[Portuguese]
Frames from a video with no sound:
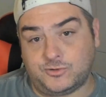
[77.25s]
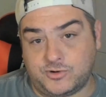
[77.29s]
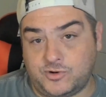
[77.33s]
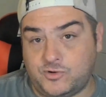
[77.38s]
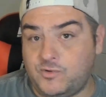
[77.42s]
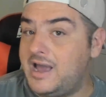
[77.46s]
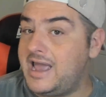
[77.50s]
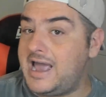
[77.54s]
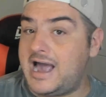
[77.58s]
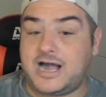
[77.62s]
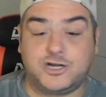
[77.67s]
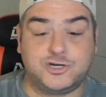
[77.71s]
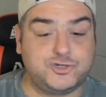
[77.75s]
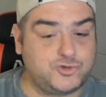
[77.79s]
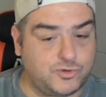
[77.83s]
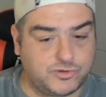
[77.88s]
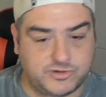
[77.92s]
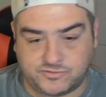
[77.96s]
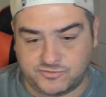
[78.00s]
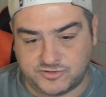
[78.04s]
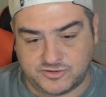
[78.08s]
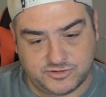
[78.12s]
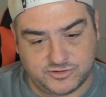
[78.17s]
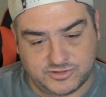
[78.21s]
eu não reajo ao
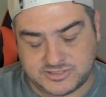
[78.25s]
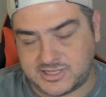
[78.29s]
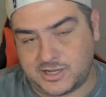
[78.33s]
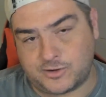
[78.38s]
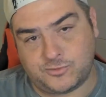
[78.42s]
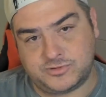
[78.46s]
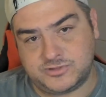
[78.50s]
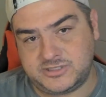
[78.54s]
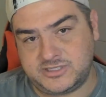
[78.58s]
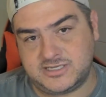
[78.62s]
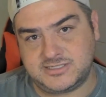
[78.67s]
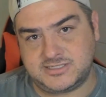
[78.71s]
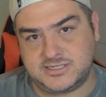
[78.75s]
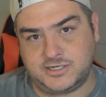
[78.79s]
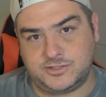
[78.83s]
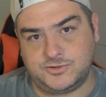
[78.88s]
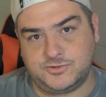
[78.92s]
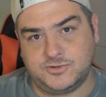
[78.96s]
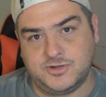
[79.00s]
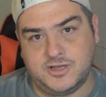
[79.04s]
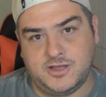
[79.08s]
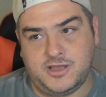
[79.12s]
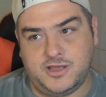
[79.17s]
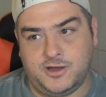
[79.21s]
que está
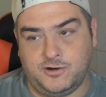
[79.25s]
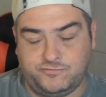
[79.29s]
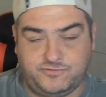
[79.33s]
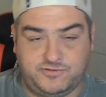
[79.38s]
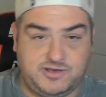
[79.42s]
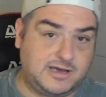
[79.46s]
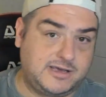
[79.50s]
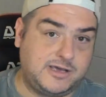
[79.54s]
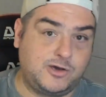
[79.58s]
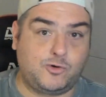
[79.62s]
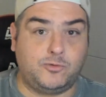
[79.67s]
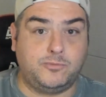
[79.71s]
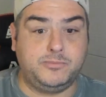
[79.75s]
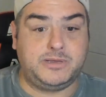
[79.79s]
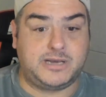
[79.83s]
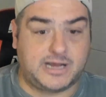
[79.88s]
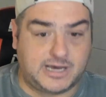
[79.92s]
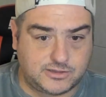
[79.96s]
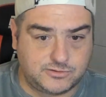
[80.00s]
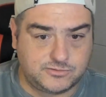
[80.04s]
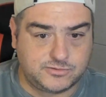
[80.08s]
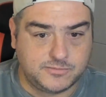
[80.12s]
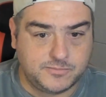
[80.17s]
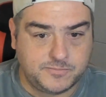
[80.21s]
acontecendo. Eu vim aqui
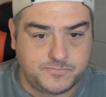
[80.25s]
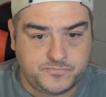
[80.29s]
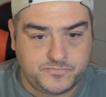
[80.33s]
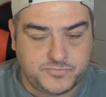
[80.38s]
combinado.